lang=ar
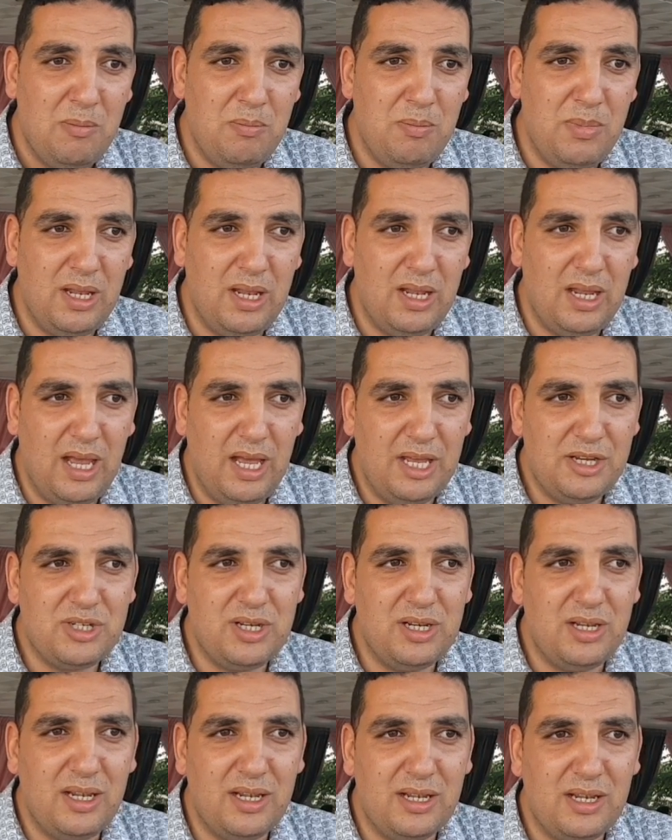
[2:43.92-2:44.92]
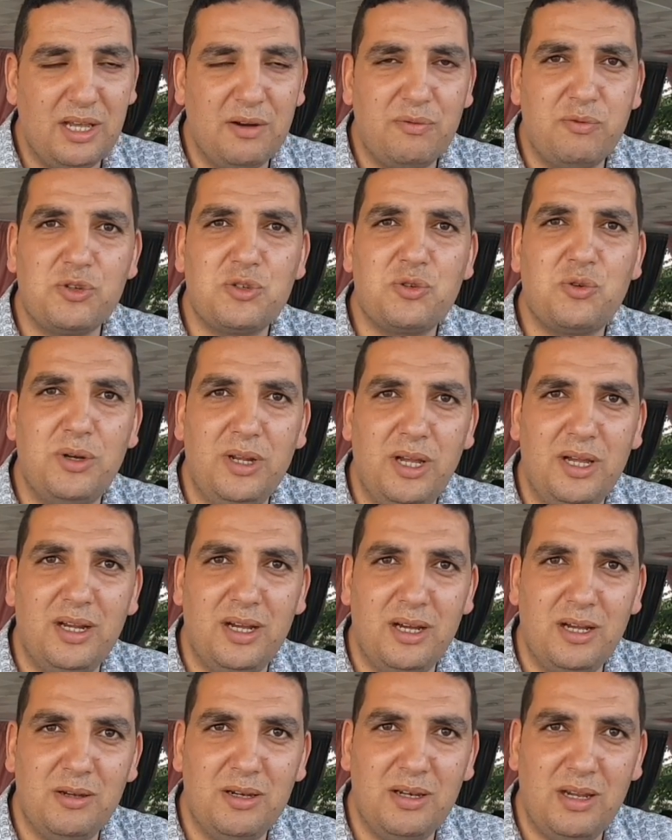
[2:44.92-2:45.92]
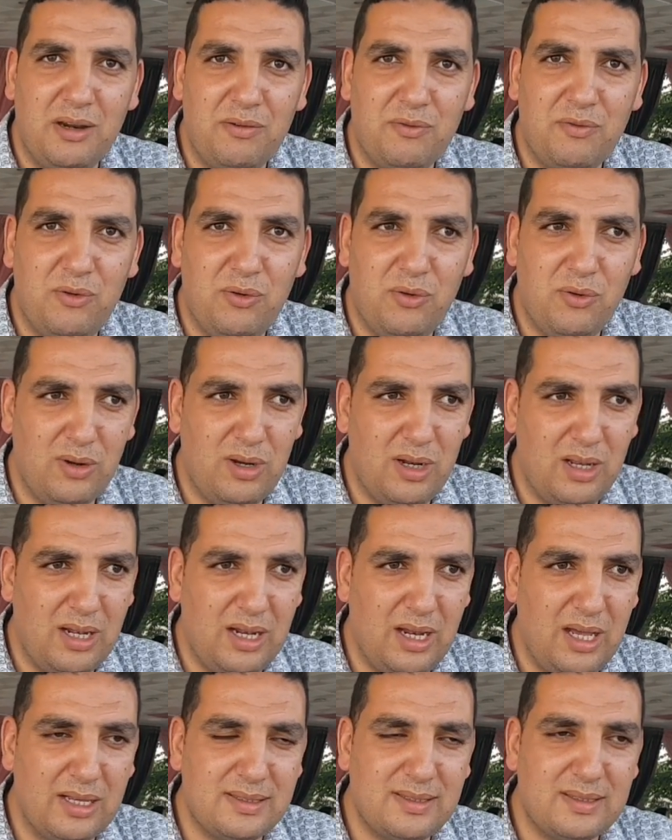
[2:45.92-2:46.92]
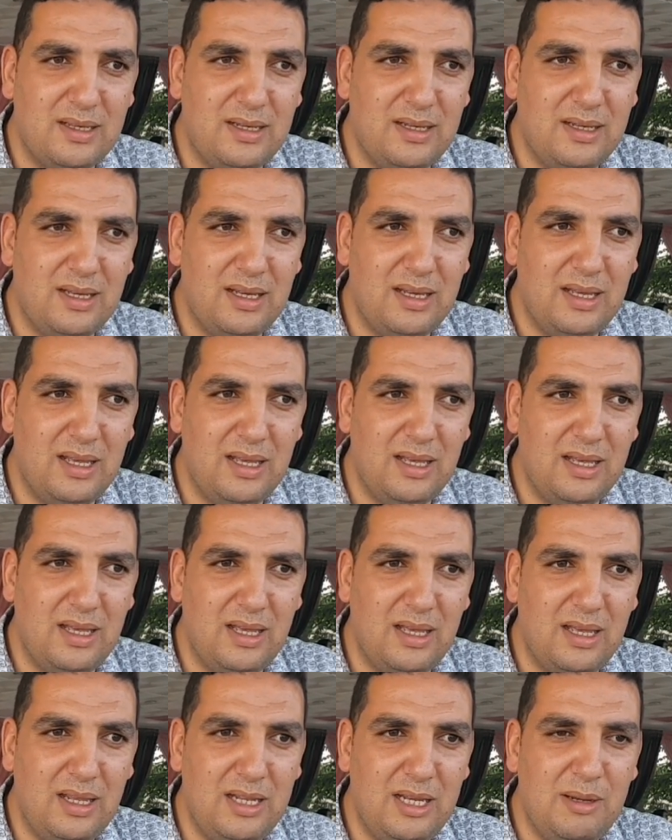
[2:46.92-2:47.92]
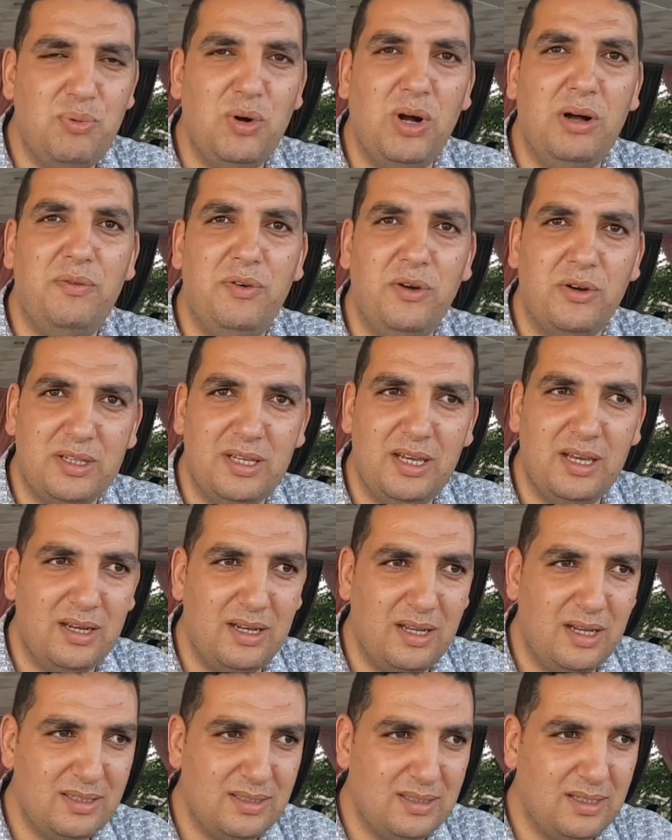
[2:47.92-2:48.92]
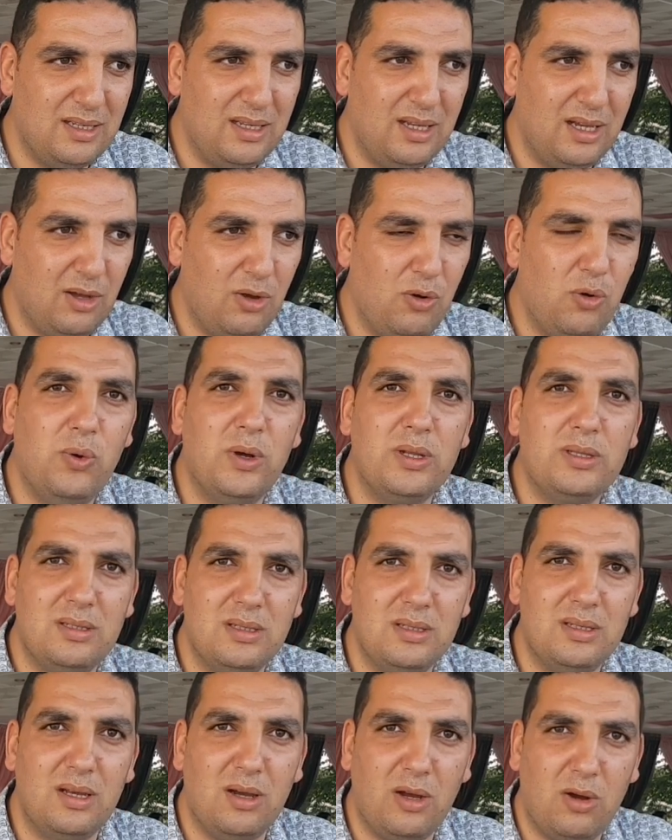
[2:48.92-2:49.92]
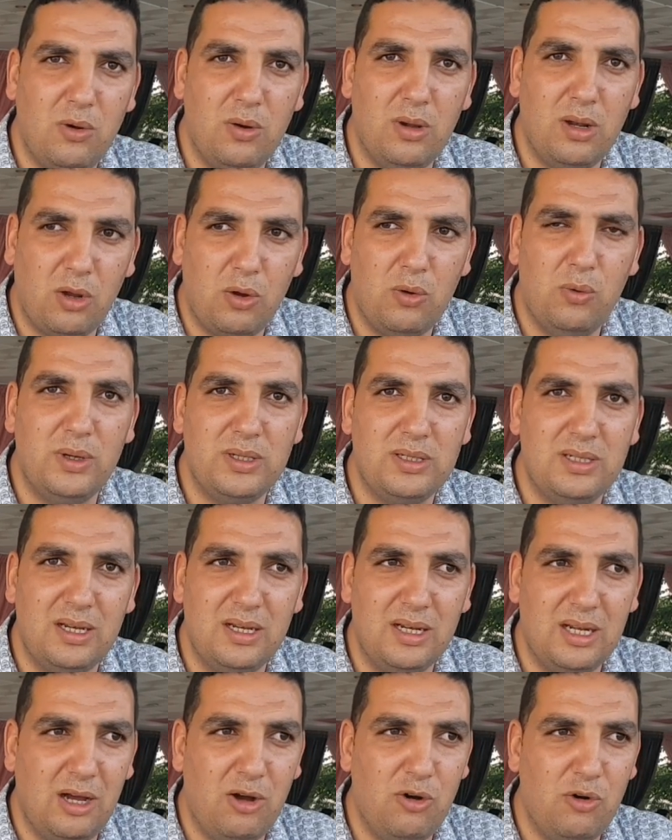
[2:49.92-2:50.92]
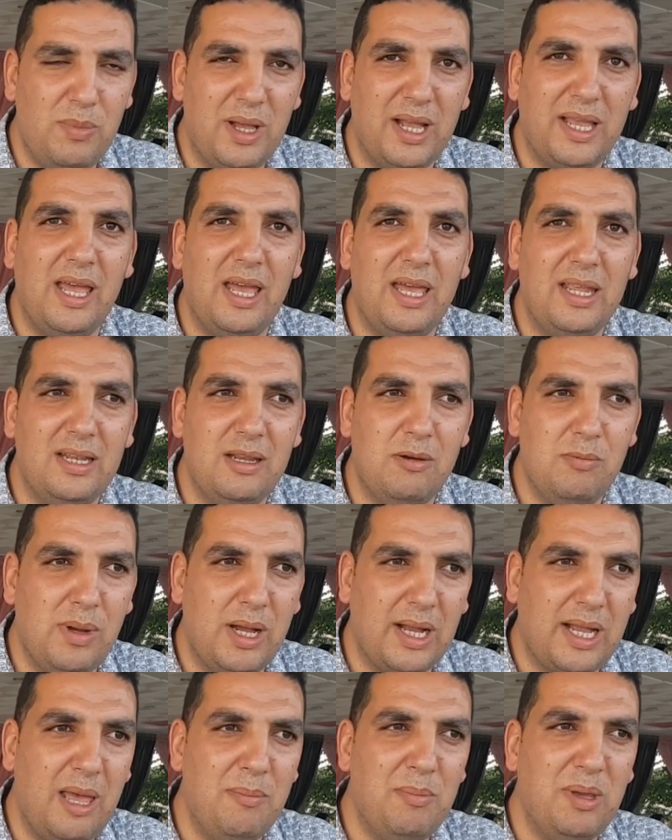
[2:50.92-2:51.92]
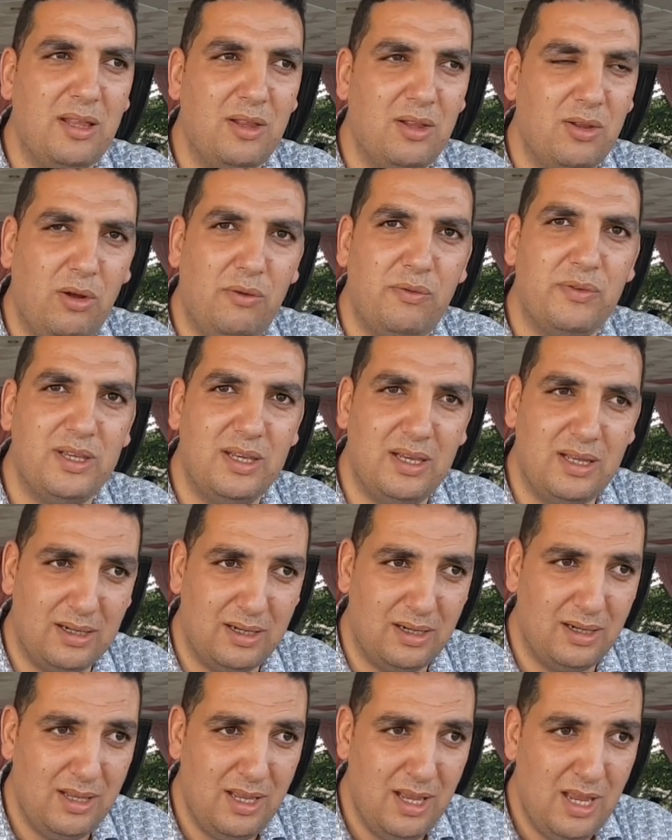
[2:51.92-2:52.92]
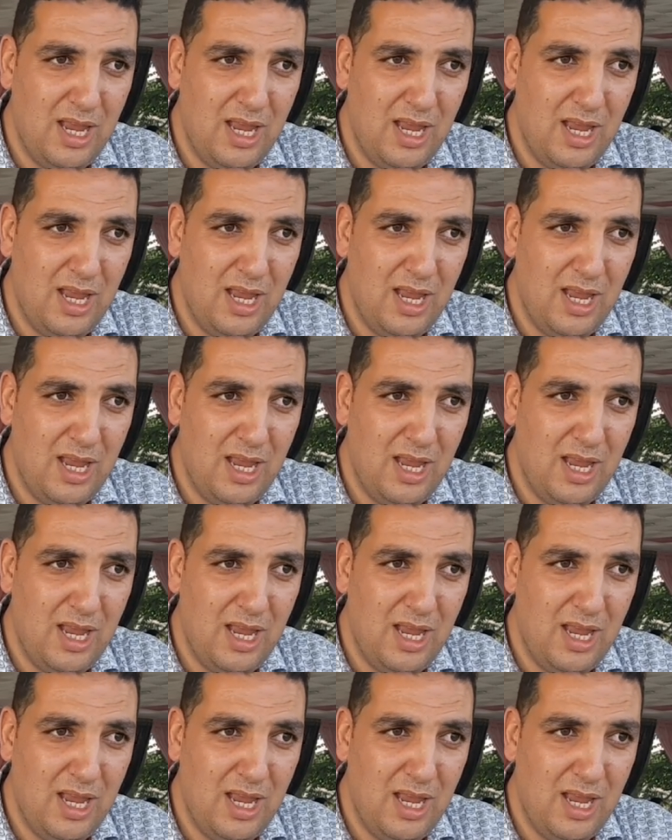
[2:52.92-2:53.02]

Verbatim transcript: من اجل نعرفوا شكون حنا نعرفوا الاص لي بوان فور ديالنا سادير قوه القوه ديالنا ومكان مكامن الضعف ديالنا